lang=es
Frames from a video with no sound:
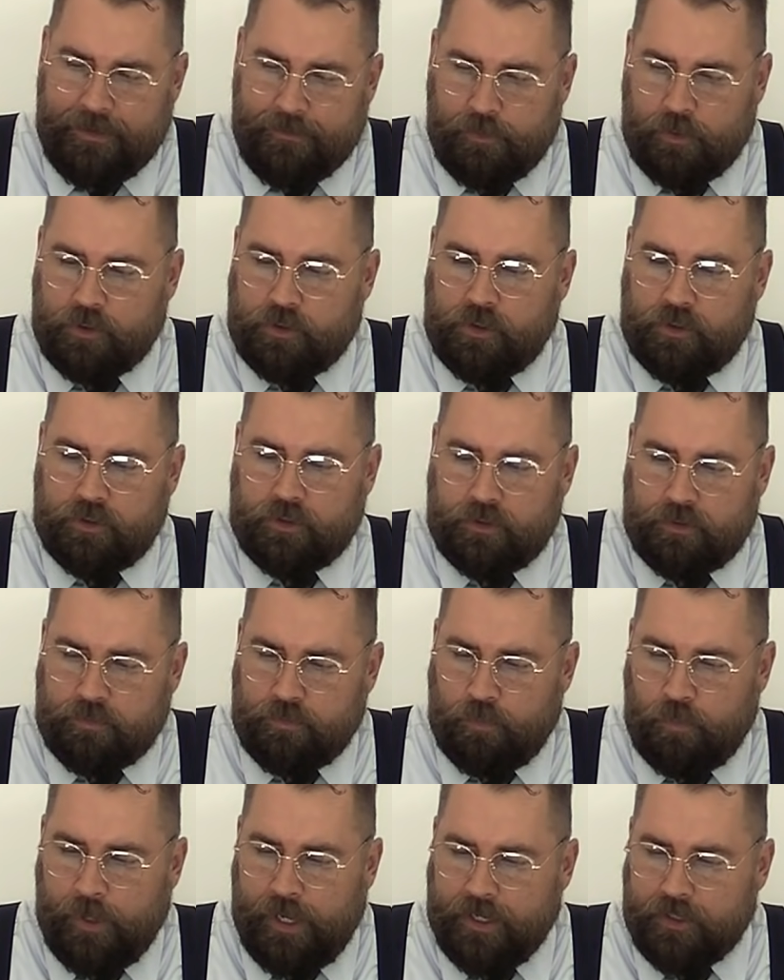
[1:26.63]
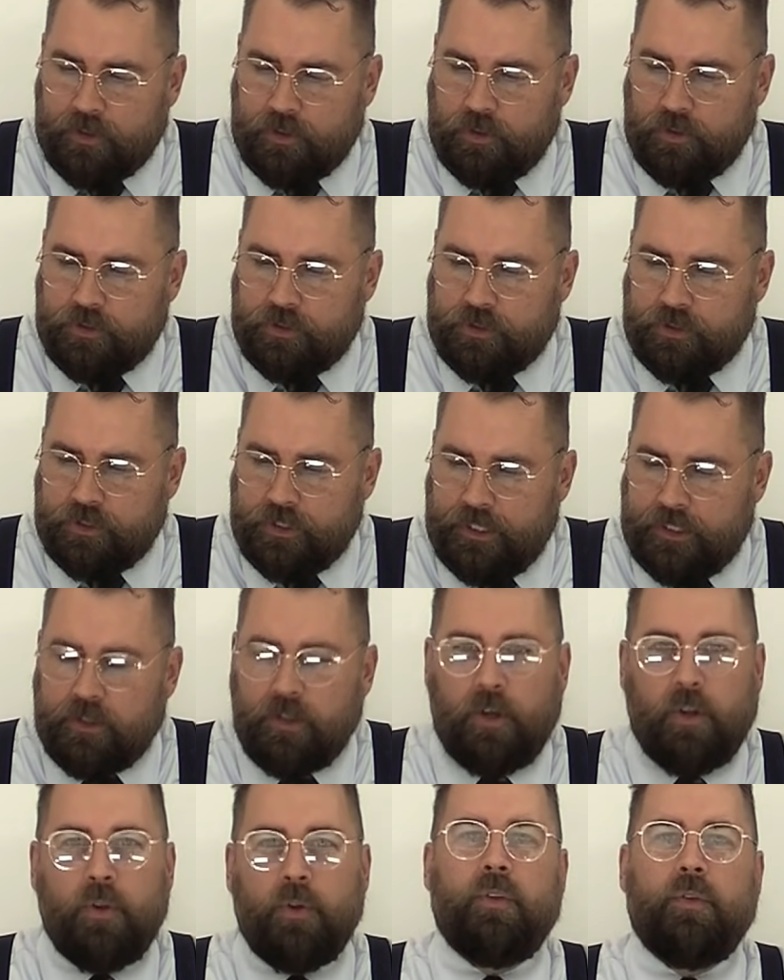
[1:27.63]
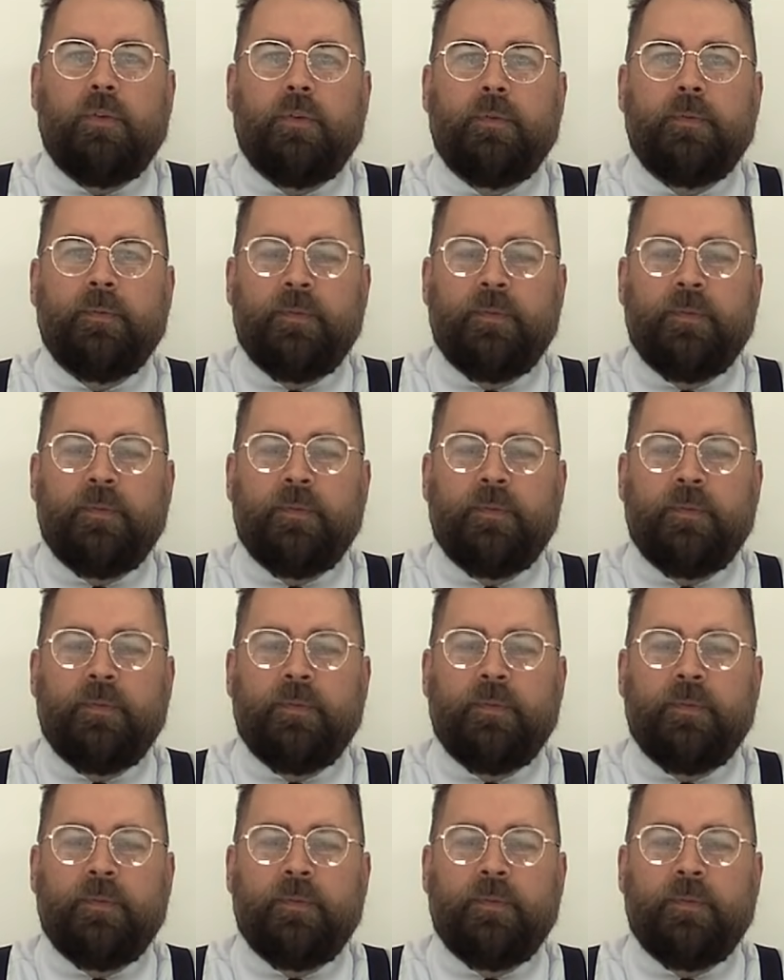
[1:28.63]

y muchos muertos y todo.